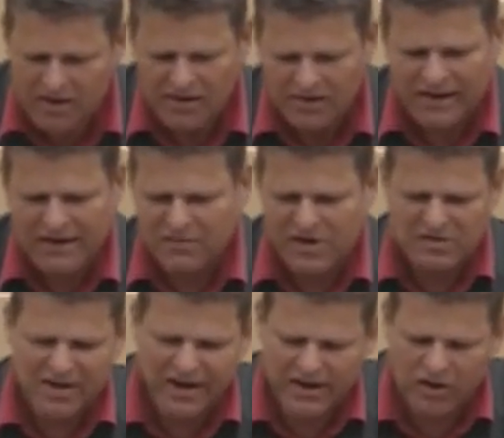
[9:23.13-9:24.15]
Dann will sie
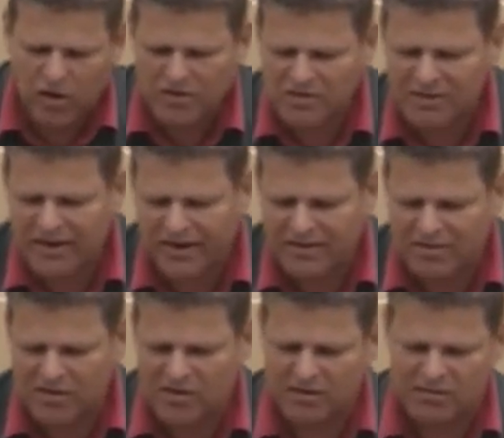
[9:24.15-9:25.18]
eine
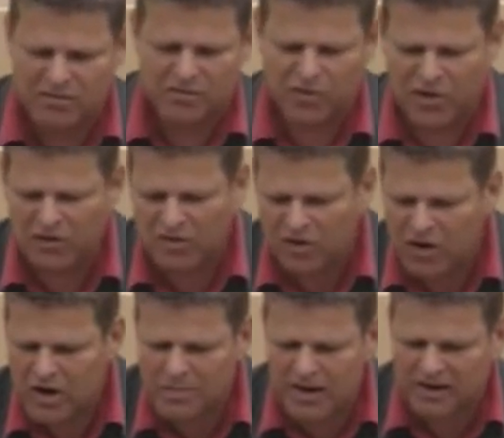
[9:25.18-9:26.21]
Kostengrenze für das
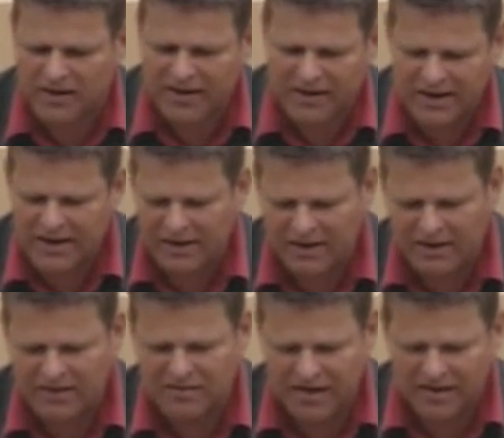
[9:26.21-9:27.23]
erneuerbare
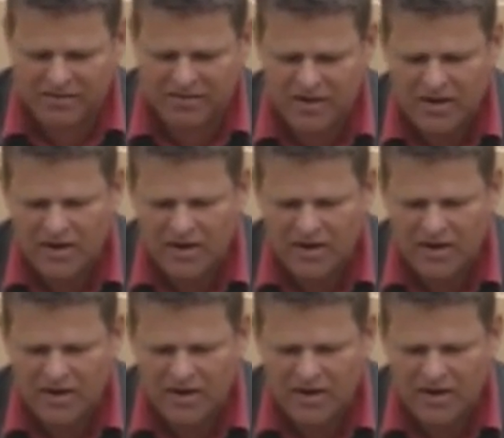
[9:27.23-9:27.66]
Energiegesetz